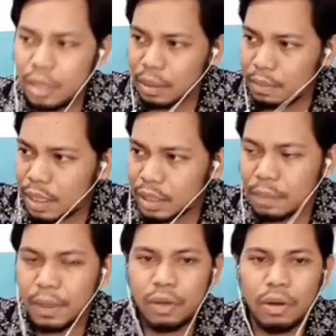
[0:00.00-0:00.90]
dia
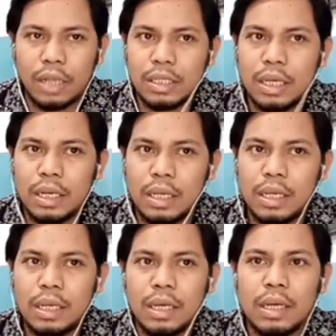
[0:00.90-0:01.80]
melihat kepada Yohanes
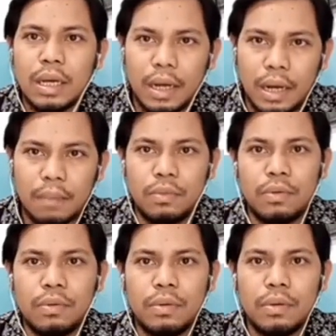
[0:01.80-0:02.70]
ini anakmu.
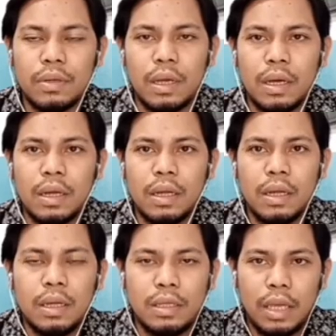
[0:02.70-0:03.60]
Ya,
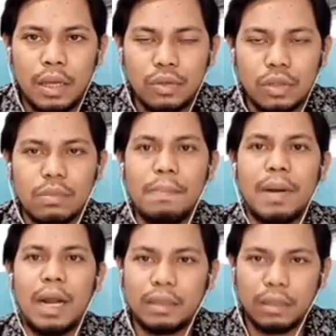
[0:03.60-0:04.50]
Yesus
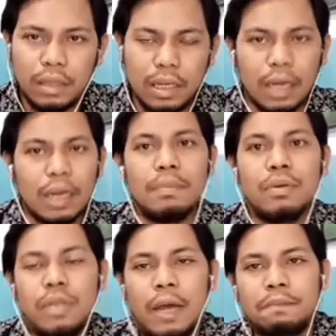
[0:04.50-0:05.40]
memperhatikan
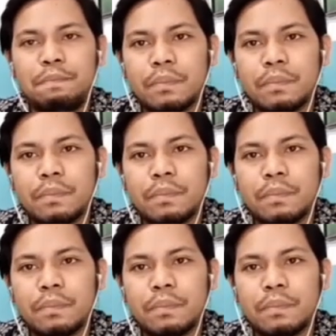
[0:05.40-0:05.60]
ibunya.